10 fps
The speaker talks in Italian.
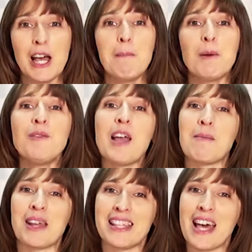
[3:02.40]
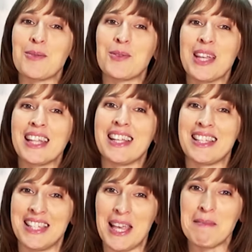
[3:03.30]
proviamo a ridare un'occhiata
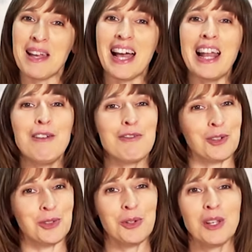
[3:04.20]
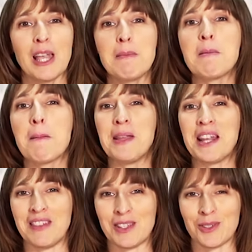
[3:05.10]
insieme alle foto che abbiamo
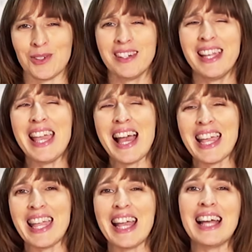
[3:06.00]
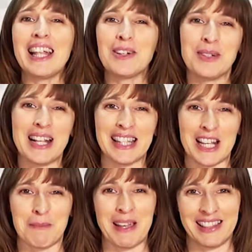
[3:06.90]
appena visto e anche ad alcuni altri
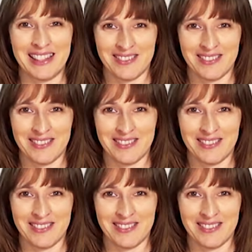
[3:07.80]
aspetti.